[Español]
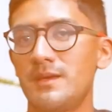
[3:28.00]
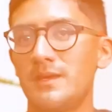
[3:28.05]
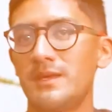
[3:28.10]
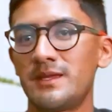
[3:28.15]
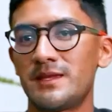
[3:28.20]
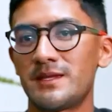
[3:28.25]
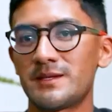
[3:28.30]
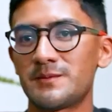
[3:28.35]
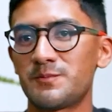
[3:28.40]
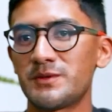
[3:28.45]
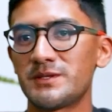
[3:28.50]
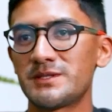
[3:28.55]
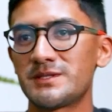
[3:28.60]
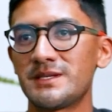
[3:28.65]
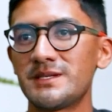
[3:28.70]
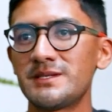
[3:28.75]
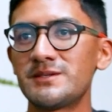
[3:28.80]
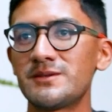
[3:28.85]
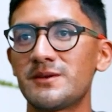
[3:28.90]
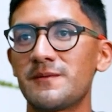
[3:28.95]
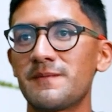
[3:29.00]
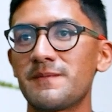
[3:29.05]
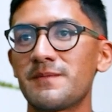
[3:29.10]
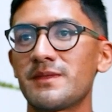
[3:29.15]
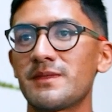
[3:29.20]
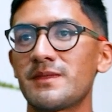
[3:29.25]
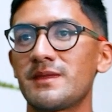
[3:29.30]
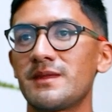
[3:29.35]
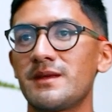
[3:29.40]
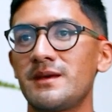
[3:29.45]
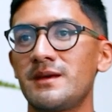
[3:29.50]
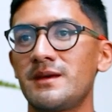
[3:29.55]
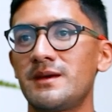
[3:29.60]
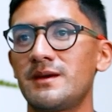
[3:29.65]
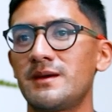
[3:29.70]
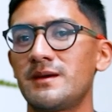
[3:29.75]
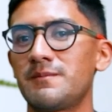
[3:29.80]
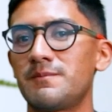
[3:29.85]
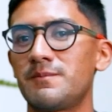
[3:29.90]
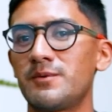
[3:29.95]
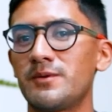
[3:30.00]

Y después de eso, eh,